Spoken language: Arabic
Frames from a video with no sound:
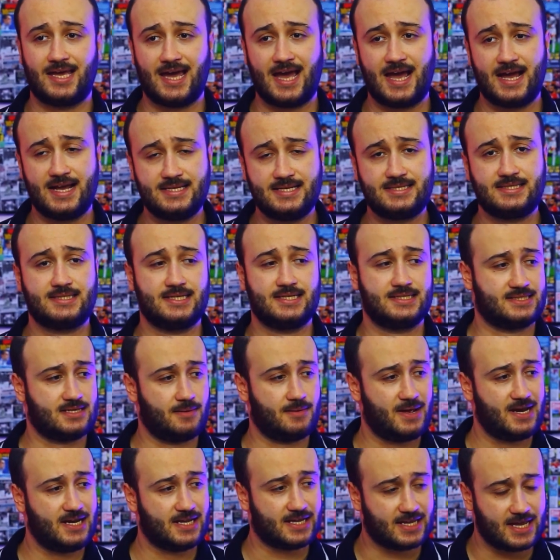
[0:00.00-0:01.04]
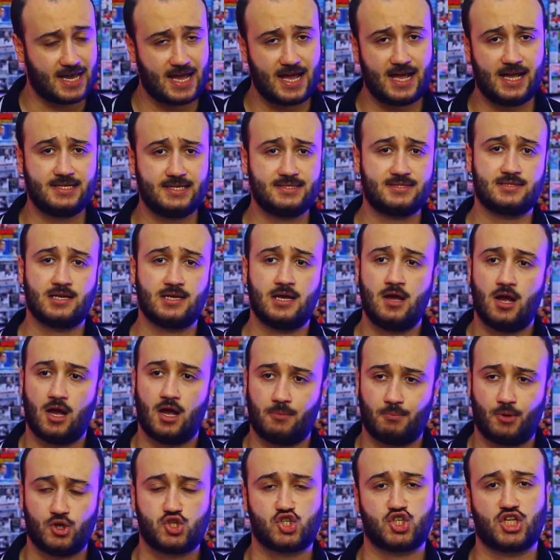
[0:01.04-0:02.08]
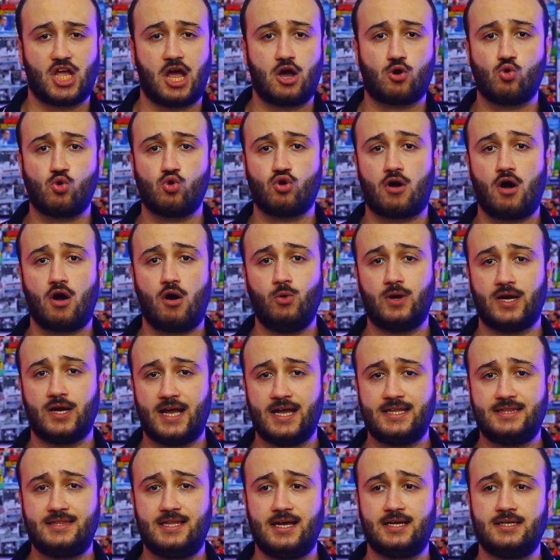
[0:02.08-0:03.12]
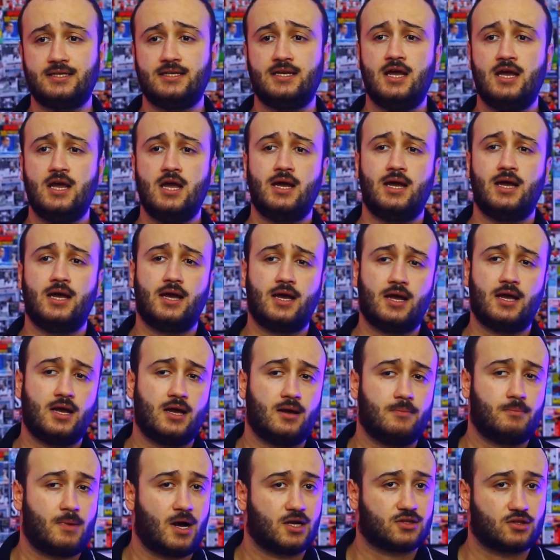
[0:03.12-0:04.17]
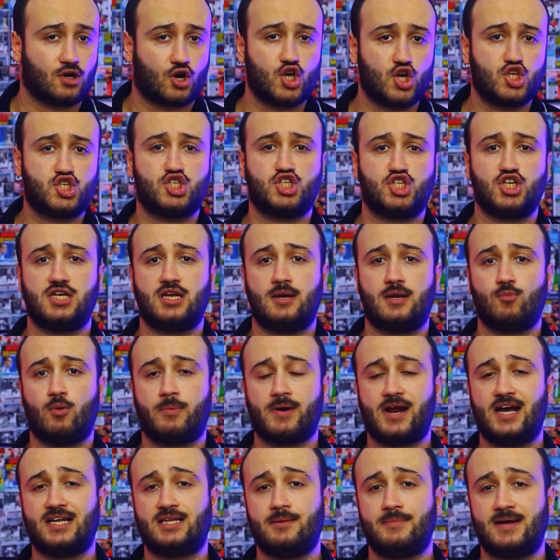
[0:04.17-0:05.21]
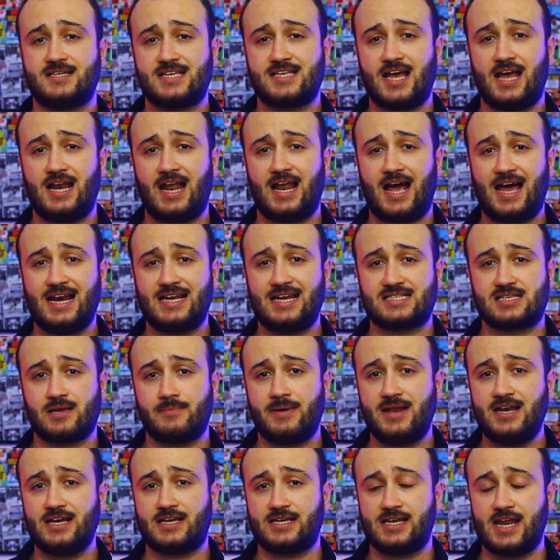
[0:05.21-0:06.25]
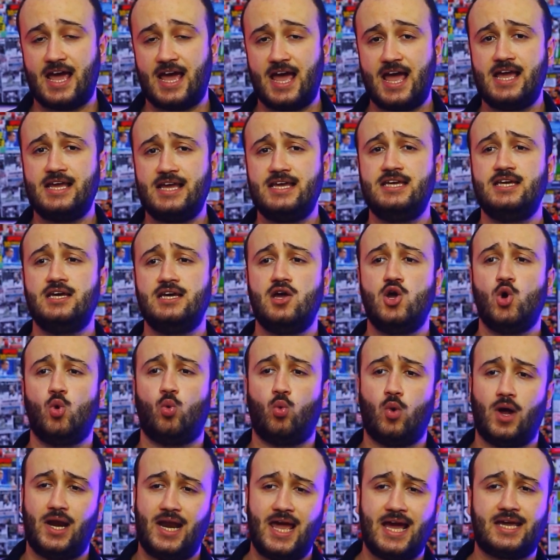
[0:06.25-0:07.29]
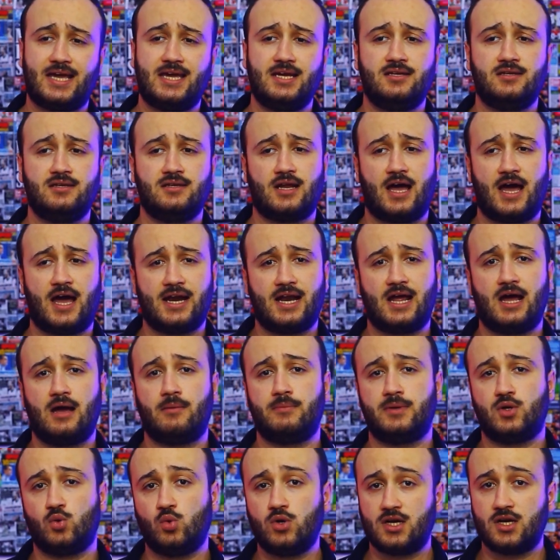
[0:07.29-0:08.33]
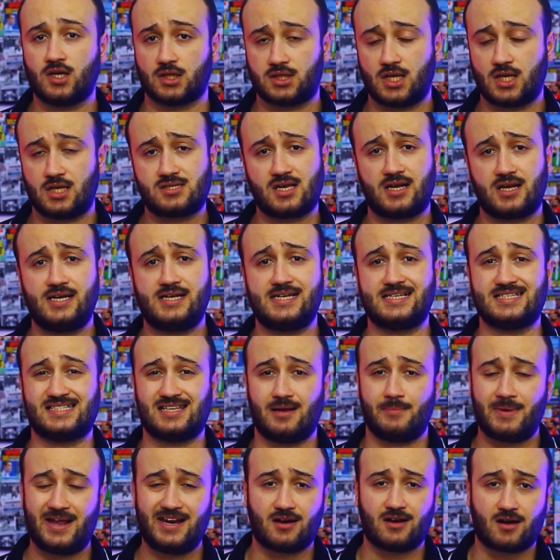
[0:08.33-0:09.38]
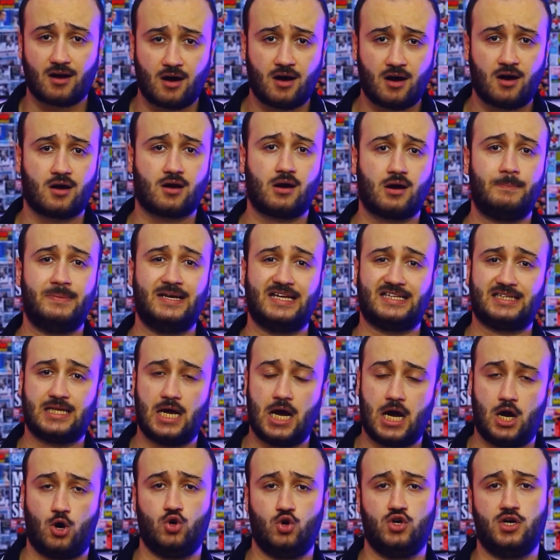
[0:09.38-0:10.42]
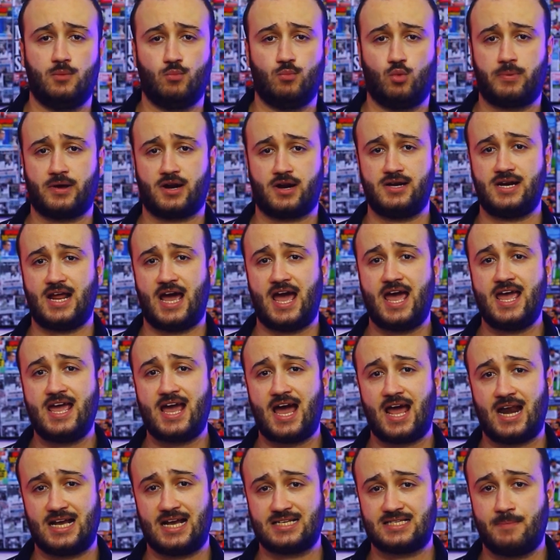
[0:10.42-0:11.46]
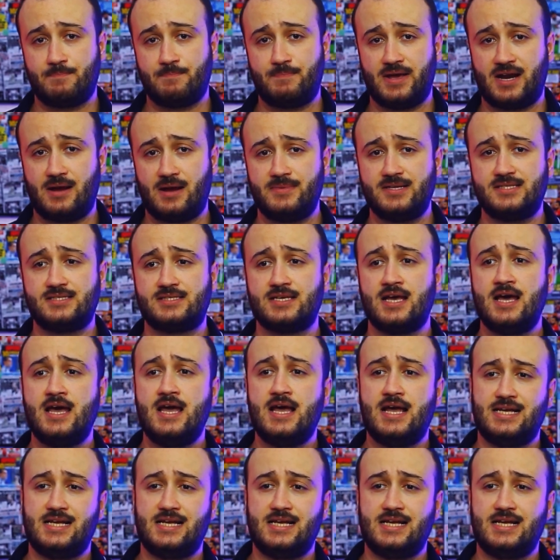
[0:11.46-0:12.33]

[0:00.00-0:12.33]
جاهز الزمالك جاهز الماتش ده هيكون قوي جدا ما اعتقدش ان المباراه هتبقى سهله على الزمالك نهائي ولكن انا من وجهه نظري ان الزمالك اقرب للتاهل للمباراه النهائيه على حساب بيراميدز